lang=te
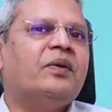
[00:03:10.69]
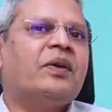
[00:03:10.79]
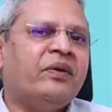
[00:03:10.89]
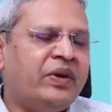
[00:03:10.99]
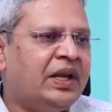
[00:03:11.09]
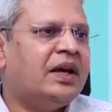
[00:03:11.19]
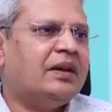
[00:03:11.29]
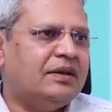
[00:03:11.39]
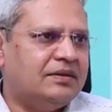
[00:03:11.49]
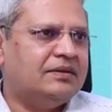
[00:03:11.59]
ఒకవేళ
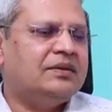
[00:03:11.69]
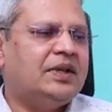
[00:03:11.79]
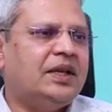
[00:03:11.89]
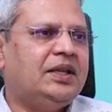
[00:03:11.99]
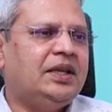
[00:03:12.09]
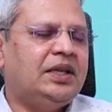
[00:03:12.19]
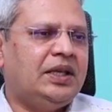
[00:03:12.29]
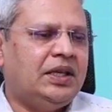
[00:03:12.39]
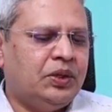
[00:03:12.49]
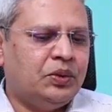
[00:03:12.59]
ఏది
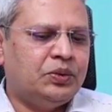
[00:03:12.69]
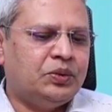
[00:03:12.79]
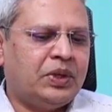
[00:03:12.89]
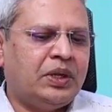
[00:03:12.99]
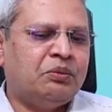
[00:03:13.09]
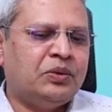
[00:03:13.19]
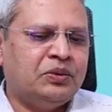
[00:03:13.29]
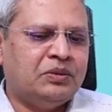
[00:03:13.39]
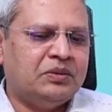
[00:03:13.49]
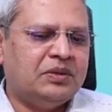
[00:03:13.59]
ఈరోజు రేపు